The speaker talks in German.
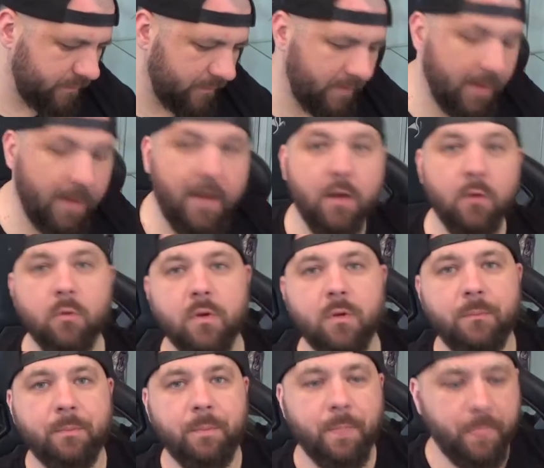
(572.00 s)
Naja, gut.
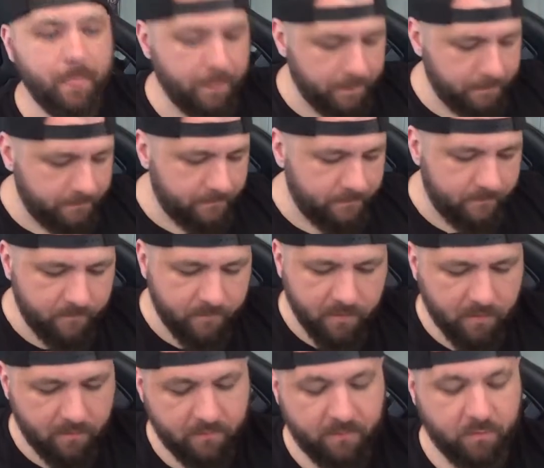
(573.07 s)

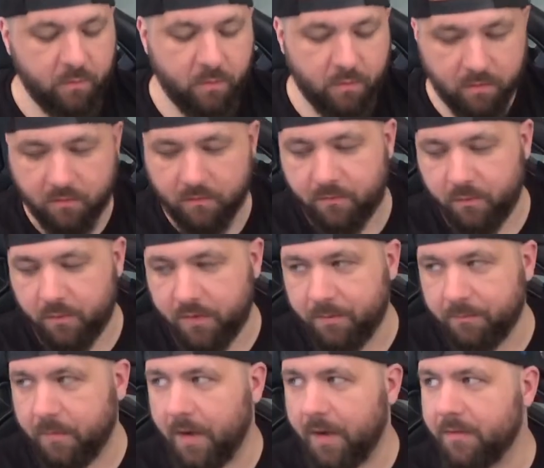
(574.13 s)
Für, für
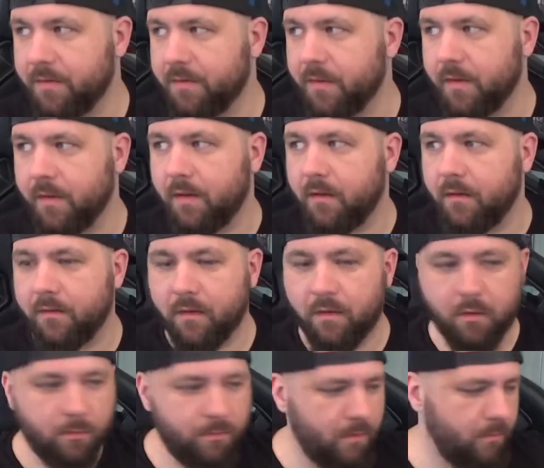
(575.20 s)
den Preis ist das, ist das
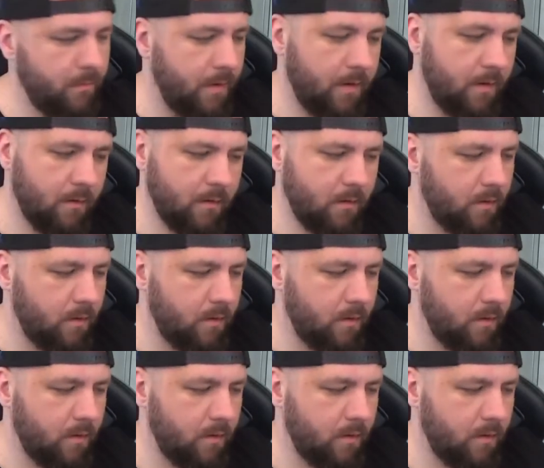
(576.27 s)
optimal, ne?